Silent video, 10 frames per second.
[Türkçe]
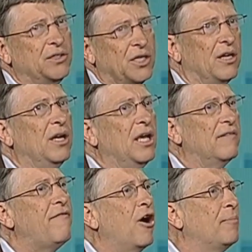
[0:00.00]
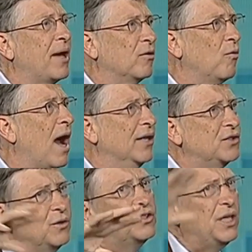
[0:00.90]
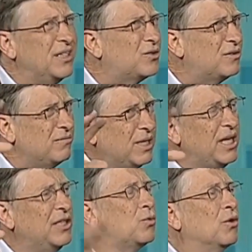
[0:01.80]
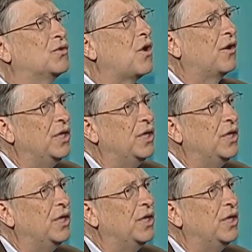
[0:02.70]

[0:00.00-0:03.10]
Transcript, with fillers: Rusların bu kadar Türkiye'ye gelmesi Putin'in planıydı.